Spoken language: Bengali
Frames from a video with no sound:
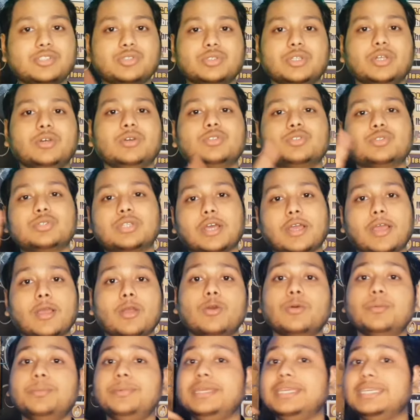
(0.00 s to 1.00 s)
সুতা ওই সুতাকে
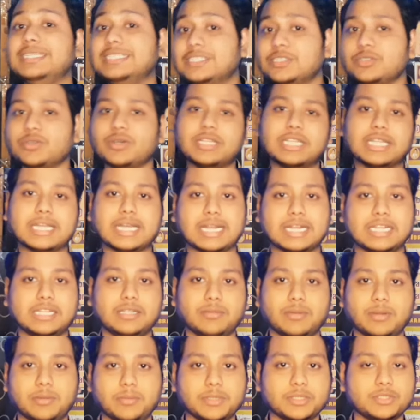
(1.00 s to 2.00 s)
খুব ইজি হতে কাটতে
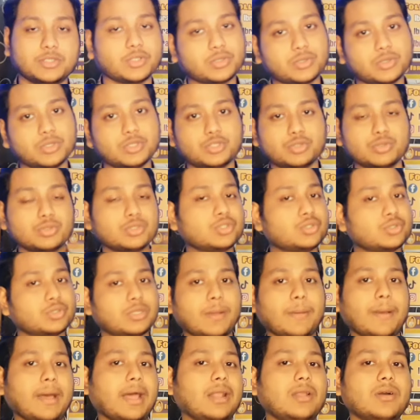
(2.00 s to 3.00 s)
পারবে যতই সুদু
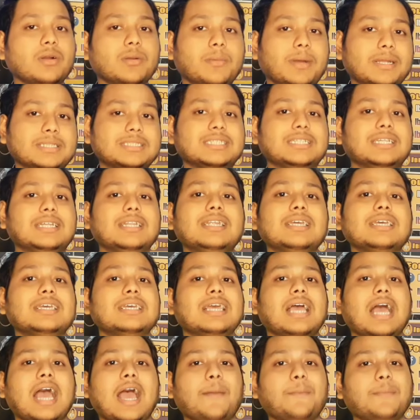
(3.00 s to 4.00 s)
সুতা ভালো মাঝে দেন
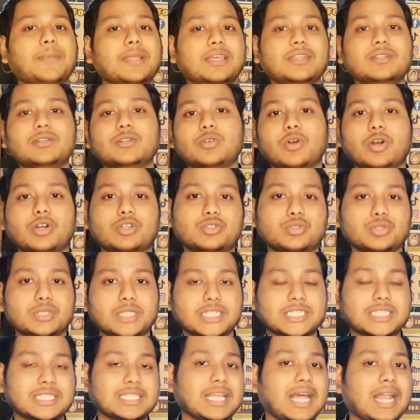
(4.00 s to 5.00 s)
আপনি কিন্তু রক
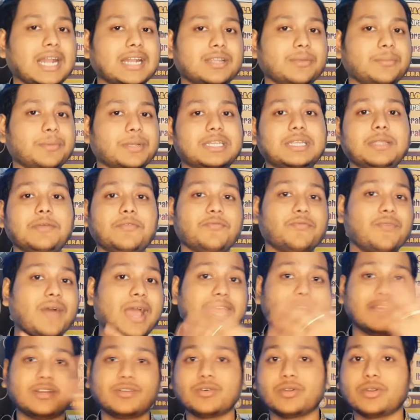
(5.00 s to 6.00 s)
সুতার সাথে আলটিমেটলি
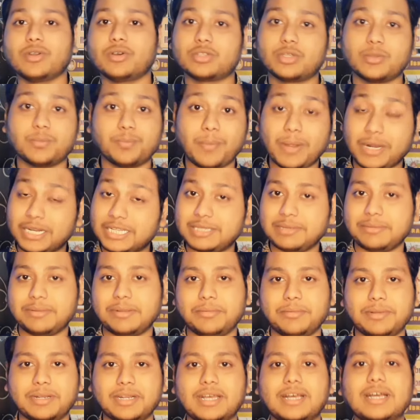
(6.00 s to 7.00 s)
ফাইট করে অত পারতে
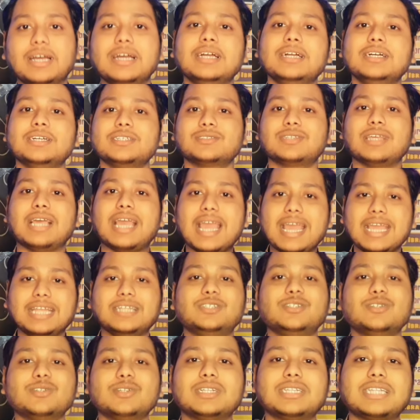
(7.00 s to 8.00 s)
পারবেন না তো এর
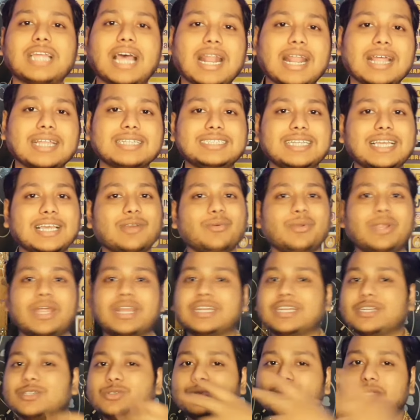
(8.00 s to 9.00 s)
জন্য তারা যে কোনো
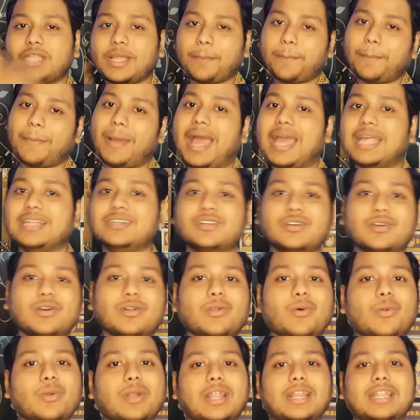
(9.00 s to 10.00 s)
একটা সুতা পায় যখন
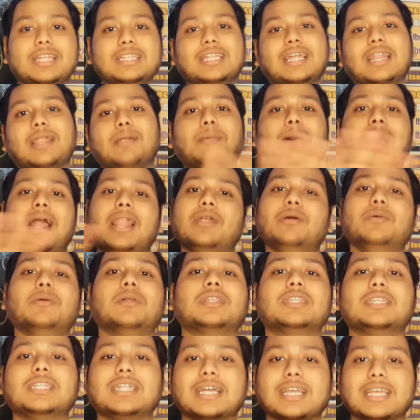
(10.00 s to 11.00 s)
ওটারই তারা ভালো
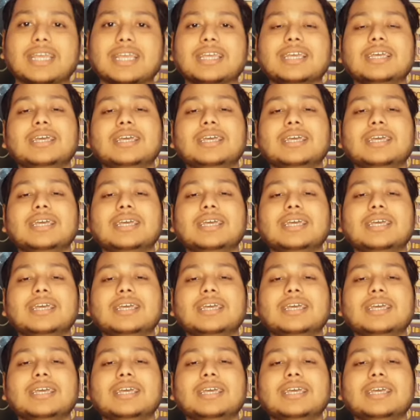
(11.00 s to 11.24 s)
বলতে থাকে